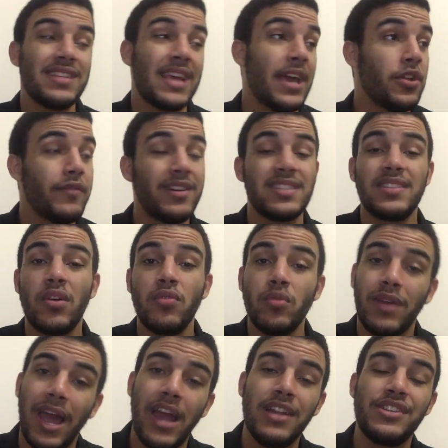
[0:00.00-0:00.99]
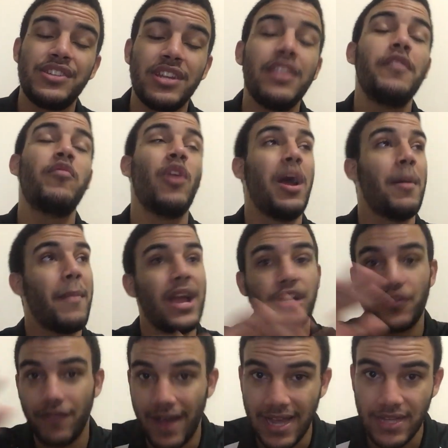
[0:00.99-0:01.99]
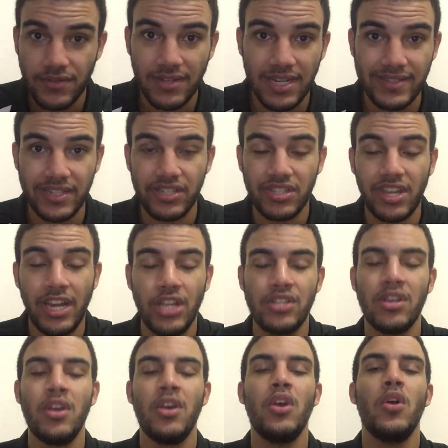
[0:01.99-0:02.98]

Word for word: a renovação do Caio Alexandre foi a mais fácil dessas três,